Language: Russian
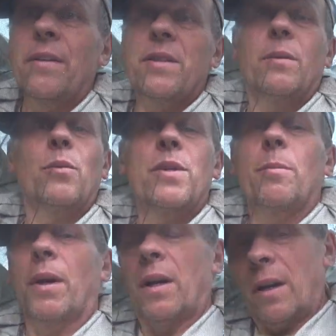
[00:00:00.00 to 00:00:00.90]
Всем,
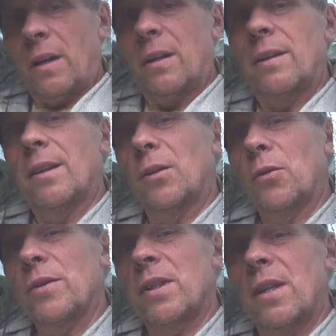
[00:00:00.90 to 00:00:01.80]
друзья, пока и до
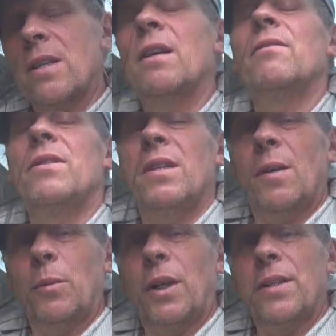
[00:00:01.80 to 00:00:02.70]
новых встреч.
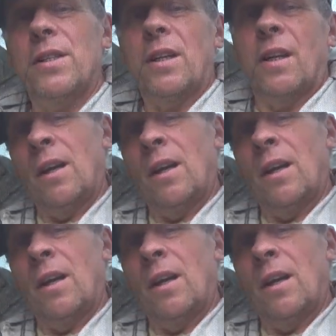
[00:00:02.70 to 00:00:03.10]
Всем удачи.